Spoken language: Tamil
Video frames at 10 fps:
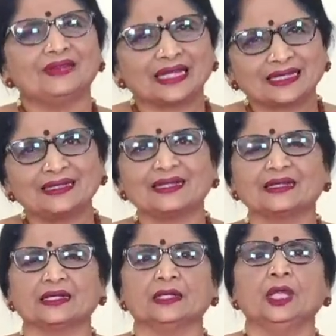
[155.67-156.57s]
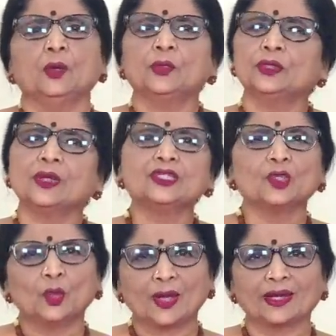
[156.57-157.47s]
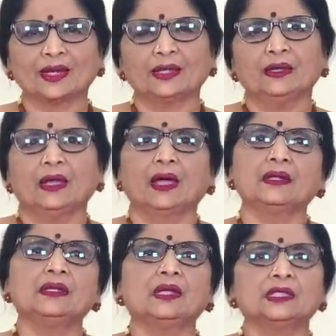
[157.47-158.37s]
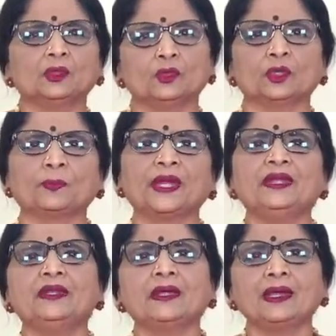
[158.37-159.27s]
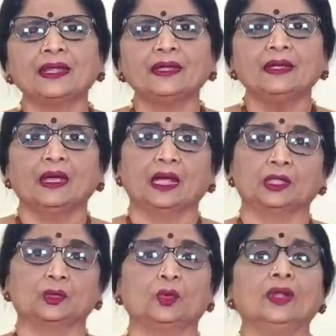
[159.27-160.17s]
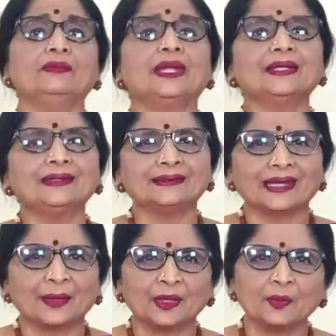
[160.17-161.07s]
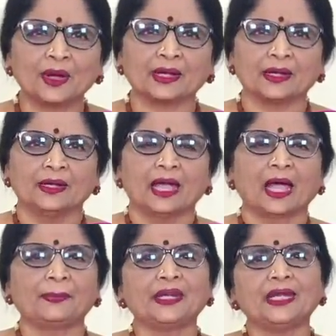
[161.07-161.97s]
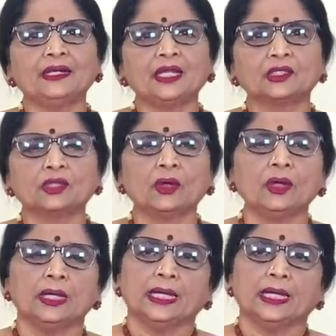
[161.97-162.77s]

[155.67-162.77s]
விளக்கில் இருக்குது பொதுவாக சொல்லுவாங்கள்ல அது இந்த ஒரு பெண்ணுனாலே அது குல விளக்கு அப்படிம்பாங்க அப்போனா என்ன அர்த்தம்